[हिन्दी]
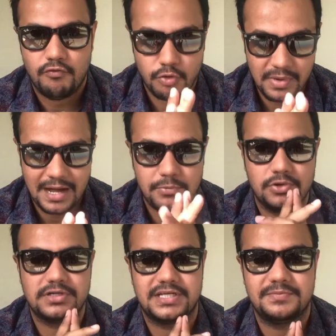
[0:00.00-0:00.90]
वो मैं आप
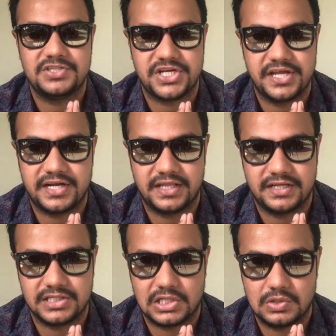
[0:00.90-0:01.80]
लोगों के साथ में शेयर
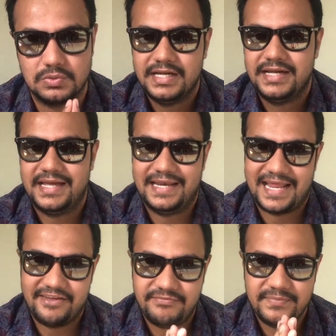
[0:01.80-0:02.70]
करना चाहता हूँ
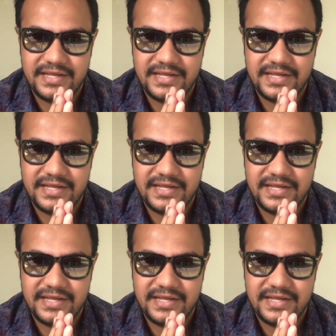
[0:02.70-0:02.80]
लाइफ